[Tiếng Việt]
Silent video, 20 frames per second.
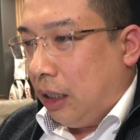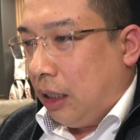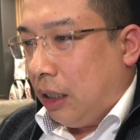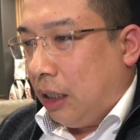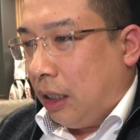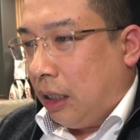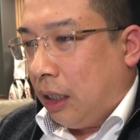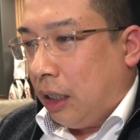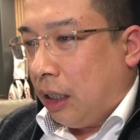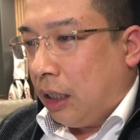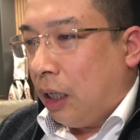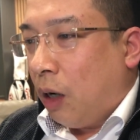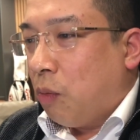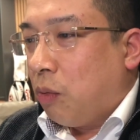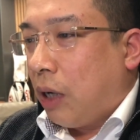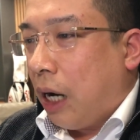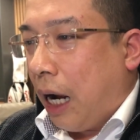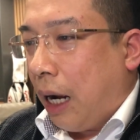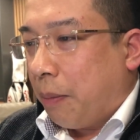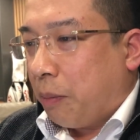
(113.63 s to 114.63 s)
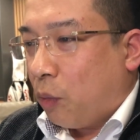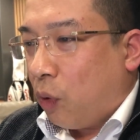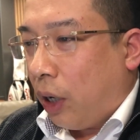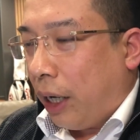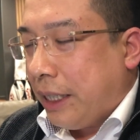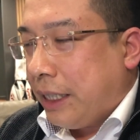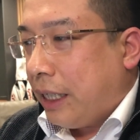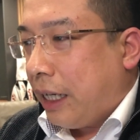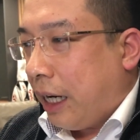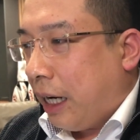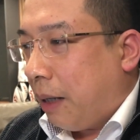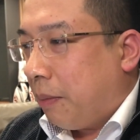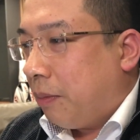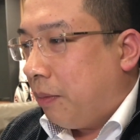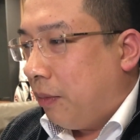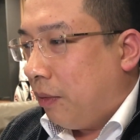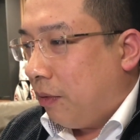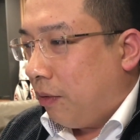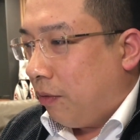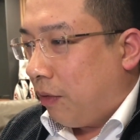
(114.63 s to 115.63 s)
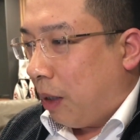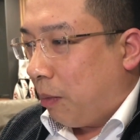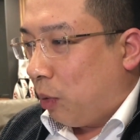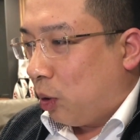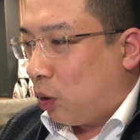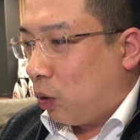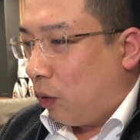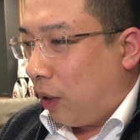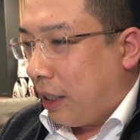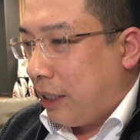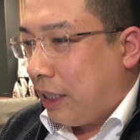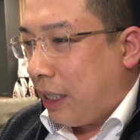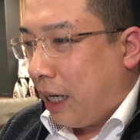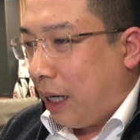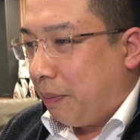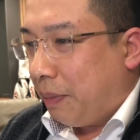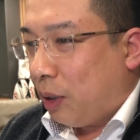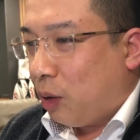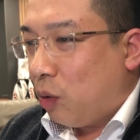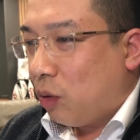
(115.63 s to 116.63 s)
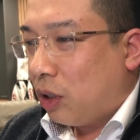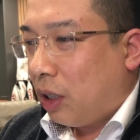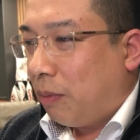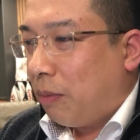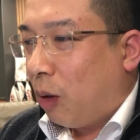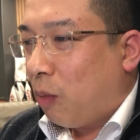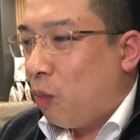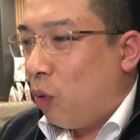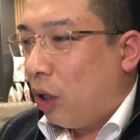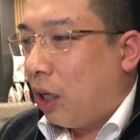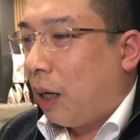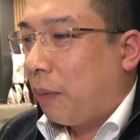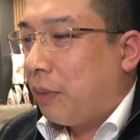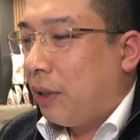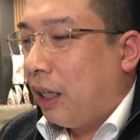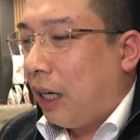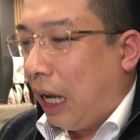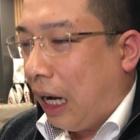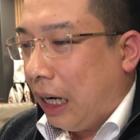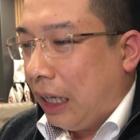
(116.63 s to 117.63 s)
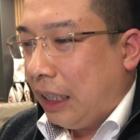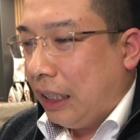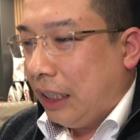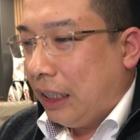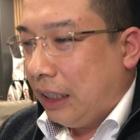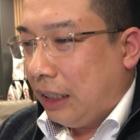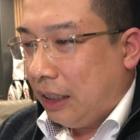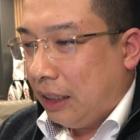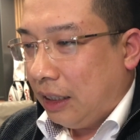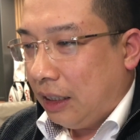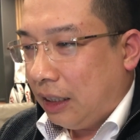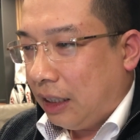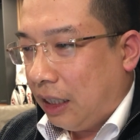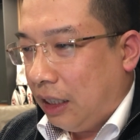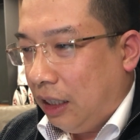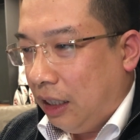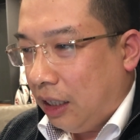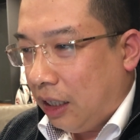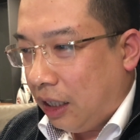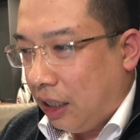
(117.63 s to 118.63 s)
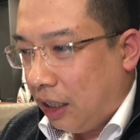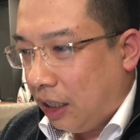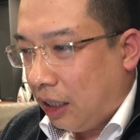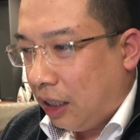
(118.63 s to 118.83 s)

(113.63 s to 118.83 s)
à, đồng cảm của anh chị em và một số anh chị em thì cũng rất mong muốn được gặp gỡ lại thế thì uh,